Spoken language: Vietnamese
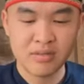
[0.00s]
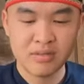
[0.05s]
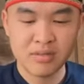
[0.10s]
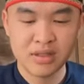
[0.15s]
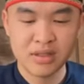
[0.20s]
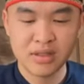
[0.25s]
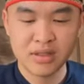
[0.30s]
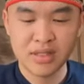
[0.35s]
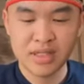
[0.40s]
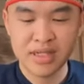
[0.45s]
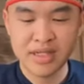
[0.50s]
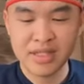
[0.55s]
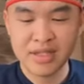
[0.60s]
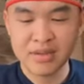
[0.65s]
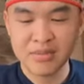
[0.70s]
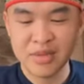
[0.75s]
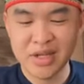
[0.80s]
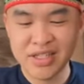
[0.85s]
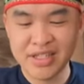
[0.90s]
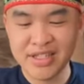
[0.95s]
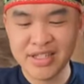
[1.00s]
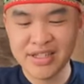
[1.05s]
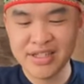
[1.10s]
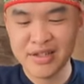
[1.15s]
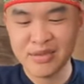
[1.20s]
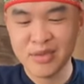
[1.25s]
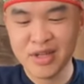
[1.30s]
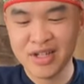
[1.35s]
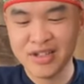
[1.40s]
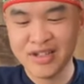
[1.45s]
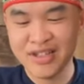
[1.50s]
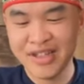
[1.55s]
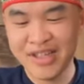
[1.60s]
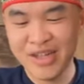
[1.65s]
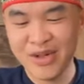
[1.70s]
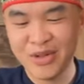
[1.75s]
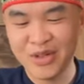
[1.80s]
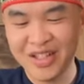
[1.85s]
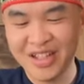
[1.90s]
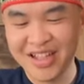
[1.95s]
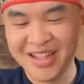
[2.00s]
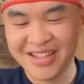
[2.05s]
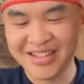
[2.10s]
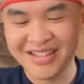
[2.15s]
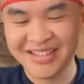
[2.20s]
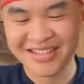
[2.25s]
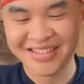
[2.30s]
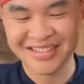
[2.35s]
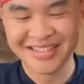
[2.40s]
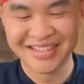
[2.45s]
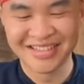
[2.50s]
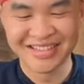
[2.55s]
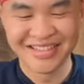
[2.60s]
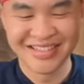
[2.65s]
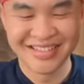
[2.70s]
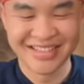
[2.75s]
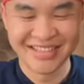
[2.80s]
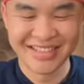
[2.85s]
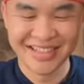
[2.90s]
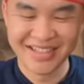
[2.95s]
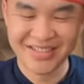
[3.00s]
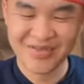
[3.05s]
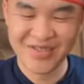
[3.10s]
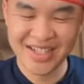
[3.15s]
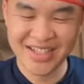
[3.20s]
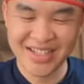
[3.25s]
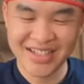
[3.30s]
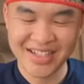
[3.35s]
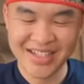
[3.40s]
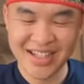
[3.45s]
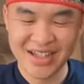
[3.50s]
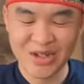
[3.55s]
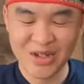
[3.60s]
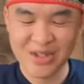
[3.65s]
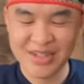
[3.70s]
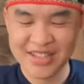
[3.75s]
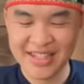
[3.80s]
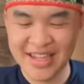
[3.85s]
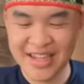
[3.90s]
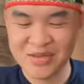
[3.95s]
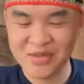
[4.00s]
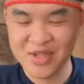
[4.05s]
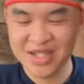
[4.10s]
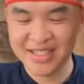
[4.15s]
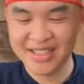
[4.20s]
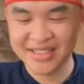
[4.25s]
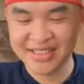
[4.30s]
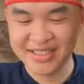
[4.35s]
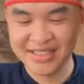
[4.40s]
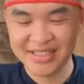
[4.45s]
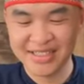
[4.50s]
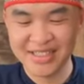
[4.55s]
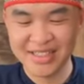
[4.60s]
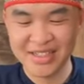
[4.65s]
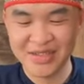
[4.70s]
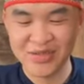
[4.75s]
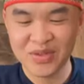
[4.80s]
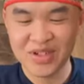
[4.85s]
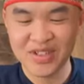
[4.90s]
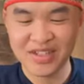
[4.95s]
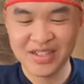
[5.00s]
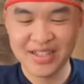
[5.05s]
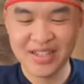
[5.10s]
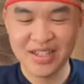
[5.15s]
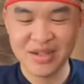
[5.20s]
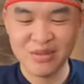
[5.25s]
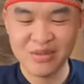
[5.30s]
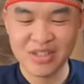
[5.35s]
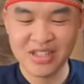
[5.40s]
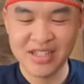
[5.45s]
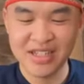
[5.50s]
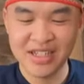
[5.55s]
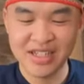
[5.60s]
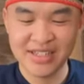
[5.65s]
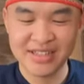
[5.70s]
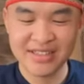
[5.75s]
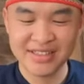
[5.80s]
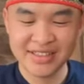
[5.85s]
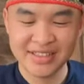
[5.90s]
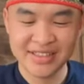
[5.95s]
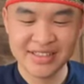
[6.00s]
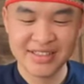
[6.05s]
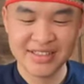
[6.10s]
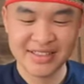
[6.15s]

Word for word: năm mơ này 79 nhưng mà hơi yếu đây này 79 là còn trẻ mà nhìn vào hơi yếu một tí á